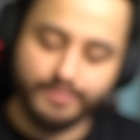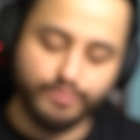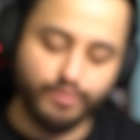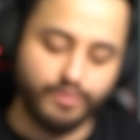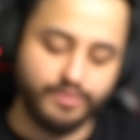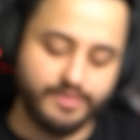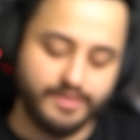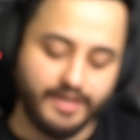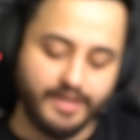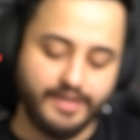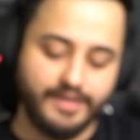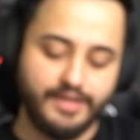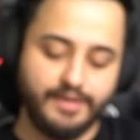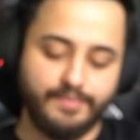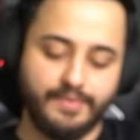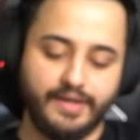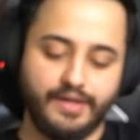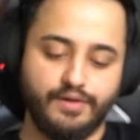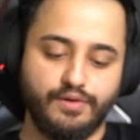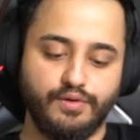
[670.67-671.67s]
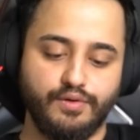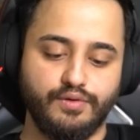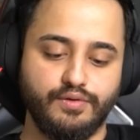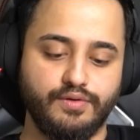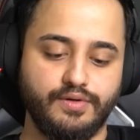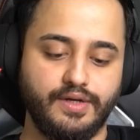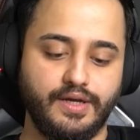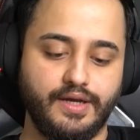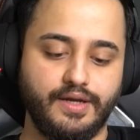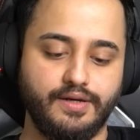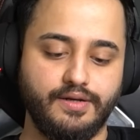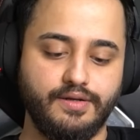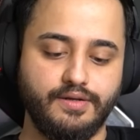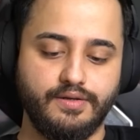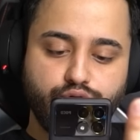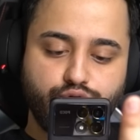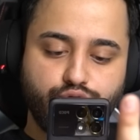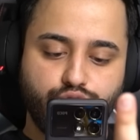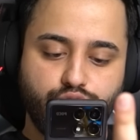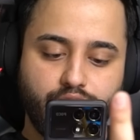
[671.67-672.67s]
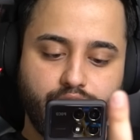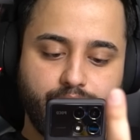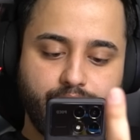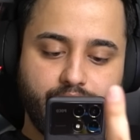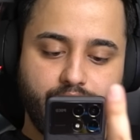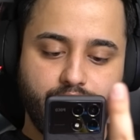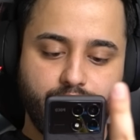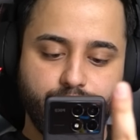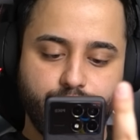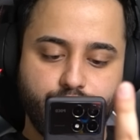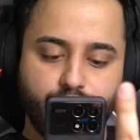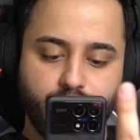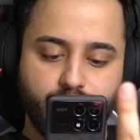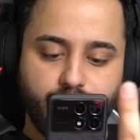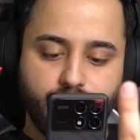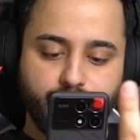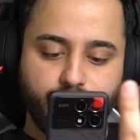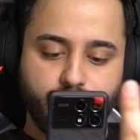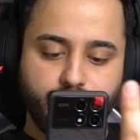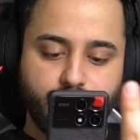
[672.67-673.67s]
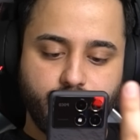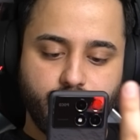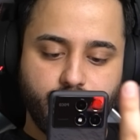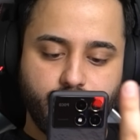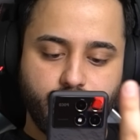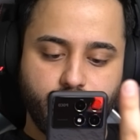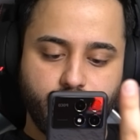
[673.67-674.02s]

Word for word: çok daha iyi belli olur yani. Şöyle bir elimi çekeyim mesela.